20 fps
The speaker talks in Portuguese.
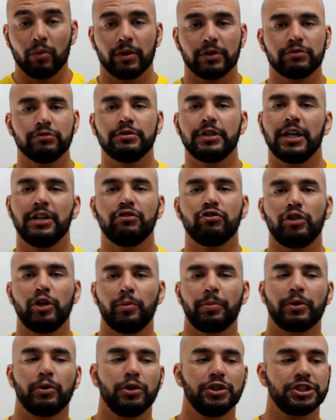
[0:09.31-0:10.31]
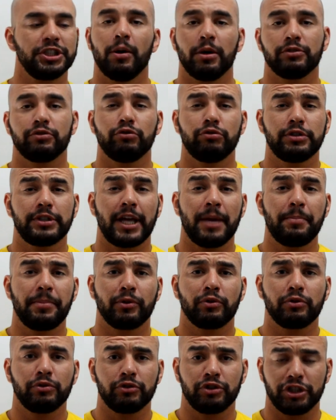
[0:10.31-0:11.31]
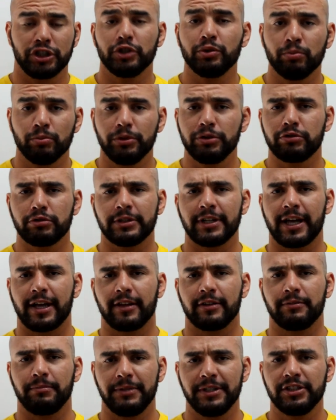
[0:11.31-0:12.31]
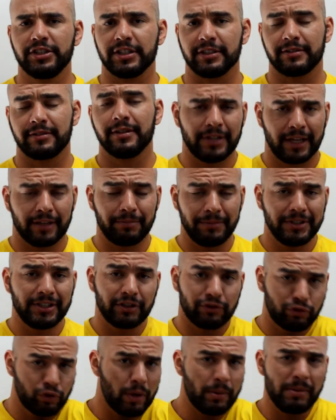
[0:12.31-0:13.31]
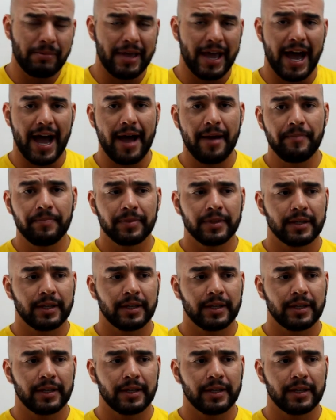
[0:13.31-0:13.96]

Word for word: O assunto que a gente escolheu para hoje é um assunto que está repercutindo muito nas mídias, nas mídias do MMA,